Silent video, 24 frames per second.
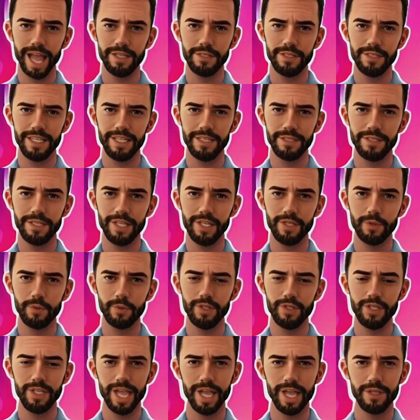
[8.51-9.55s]
Avec des
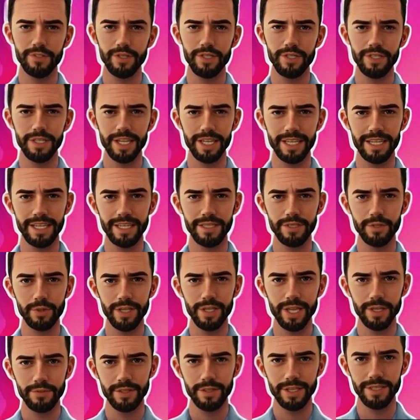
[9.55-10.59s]
technologies avancées et des
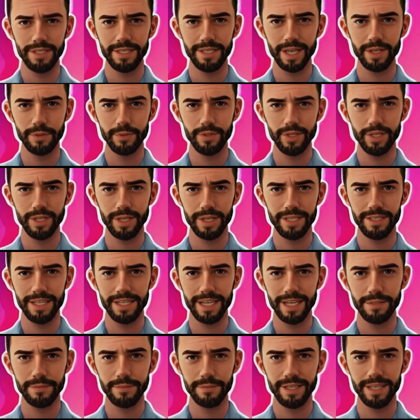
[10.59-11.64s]
outils faciles à
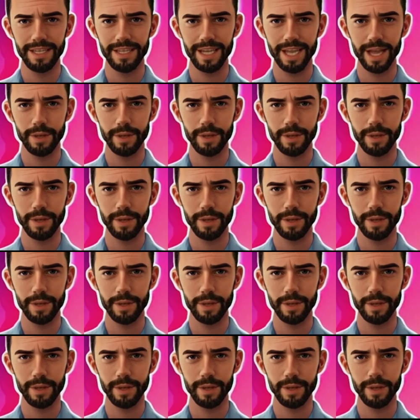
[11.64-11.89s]
utiliser,